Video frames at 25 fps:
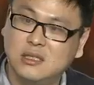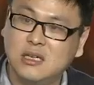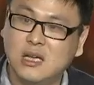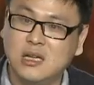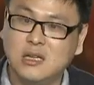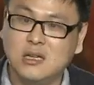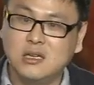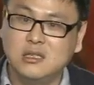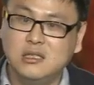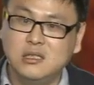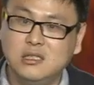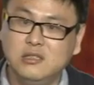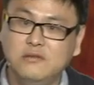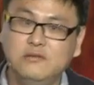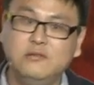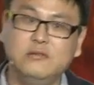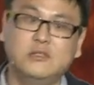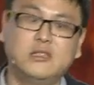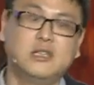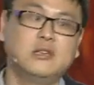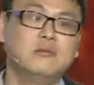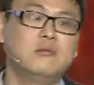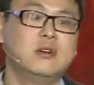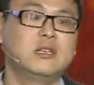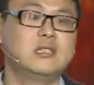这样一个支付
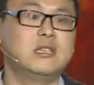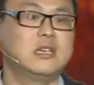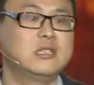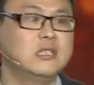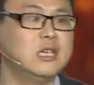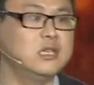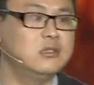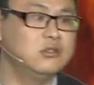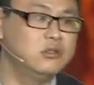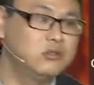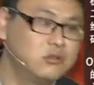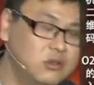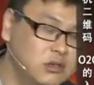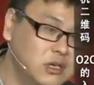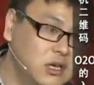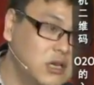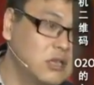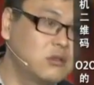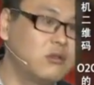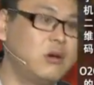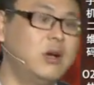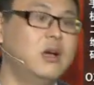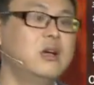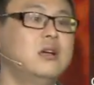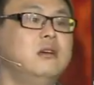情况下再去做一
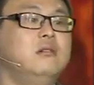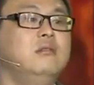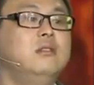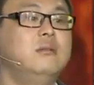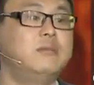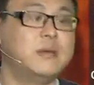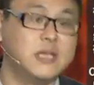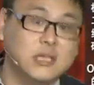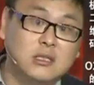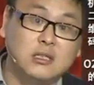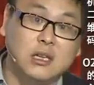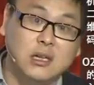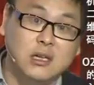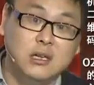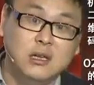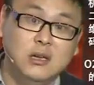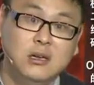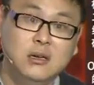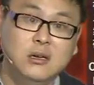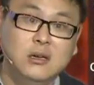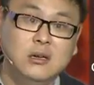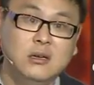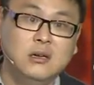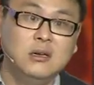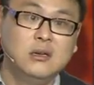个团购的凭证，
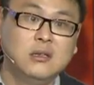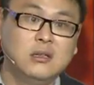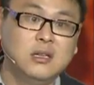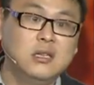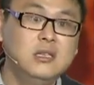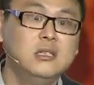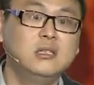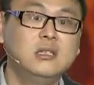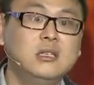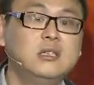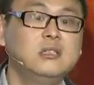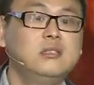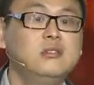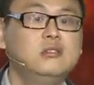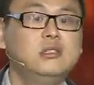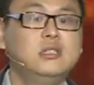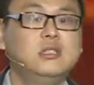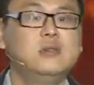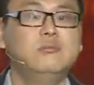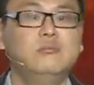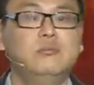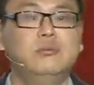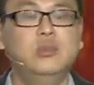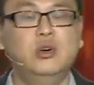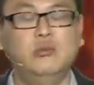那你这个就已
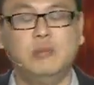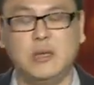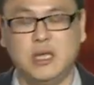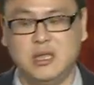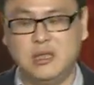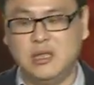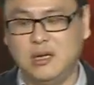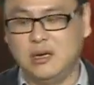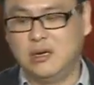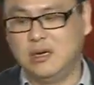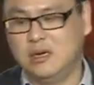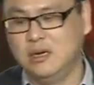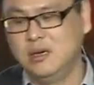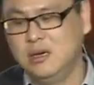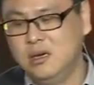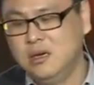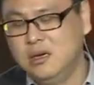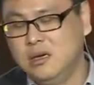经不平等了。